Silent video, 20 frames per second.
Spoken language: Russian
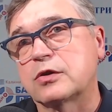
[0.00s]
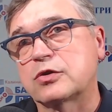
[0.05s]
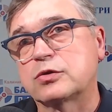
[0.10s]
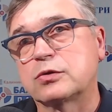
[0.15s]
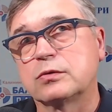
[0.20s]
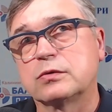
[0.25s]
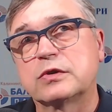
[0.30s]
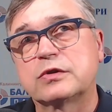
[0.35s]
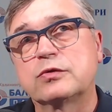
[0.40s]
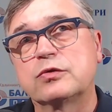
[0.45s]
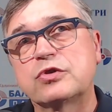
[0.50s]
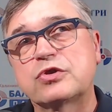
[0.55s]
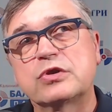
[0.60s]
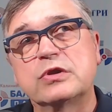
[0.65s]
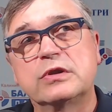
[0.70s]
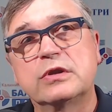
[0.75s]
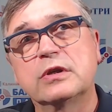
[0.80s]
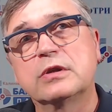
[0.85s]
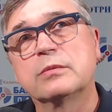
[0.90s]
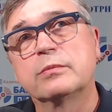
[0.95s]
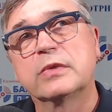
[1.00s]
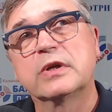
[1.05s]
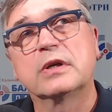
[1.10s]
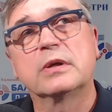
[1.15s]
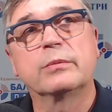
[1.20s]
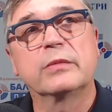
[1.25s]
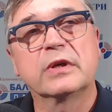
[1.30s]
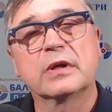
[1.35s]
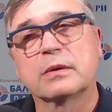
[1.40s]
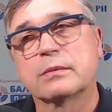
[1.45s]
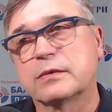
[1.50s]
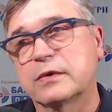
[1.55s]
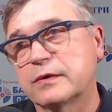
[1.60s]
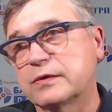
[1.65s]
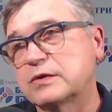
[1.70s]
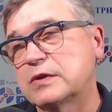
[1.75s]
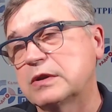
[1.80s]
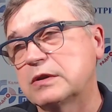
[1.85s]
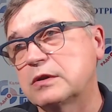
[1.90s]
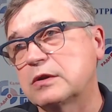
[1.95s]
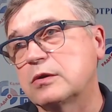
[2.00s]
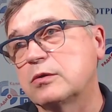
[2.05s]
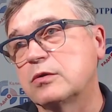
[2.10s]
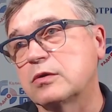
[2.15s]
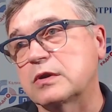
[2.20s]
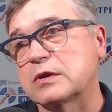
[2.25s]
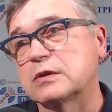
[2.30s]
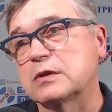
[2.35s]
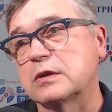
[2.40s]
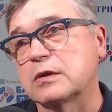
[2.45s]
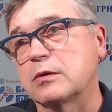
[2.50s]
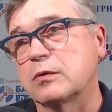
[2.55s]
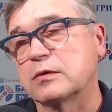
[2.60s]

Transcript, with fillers: что на сегодняшний день мы имеем э, в центре города?